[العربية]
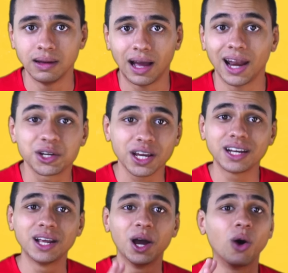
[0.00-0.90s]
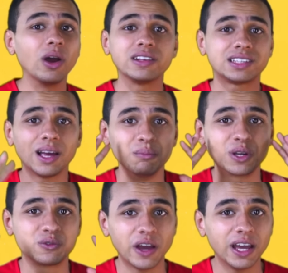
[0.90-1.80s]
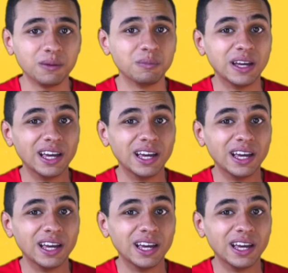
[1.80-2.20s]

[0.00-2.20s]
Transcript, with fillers: علشان هو لسه مش فاهم